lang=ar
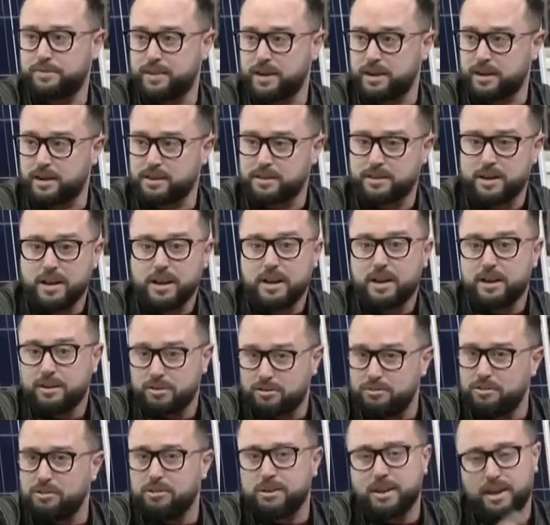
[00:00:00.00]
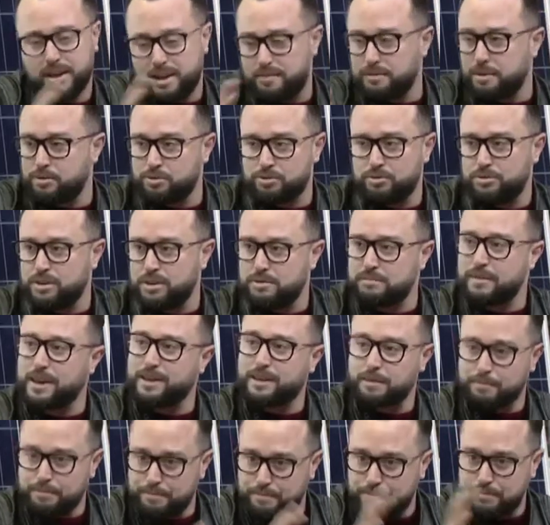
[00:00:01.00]
في صفاقس موجودين دونك الموجودين
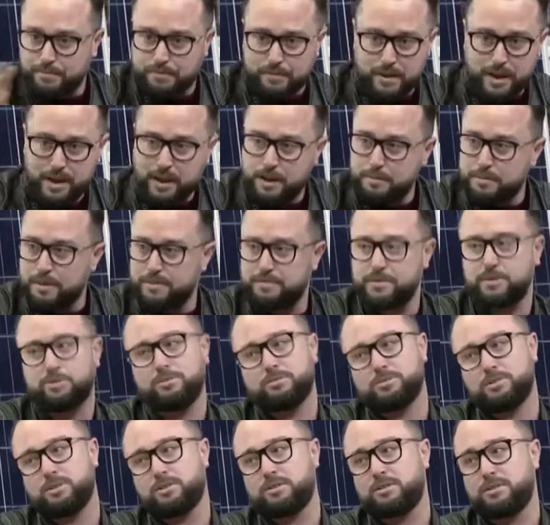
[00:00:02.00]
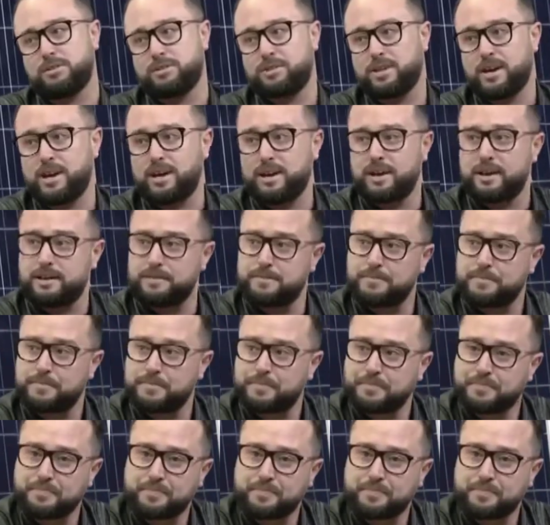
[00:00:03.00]
معناتها الاغلبيه في تونس الكل ان شاء الله طرق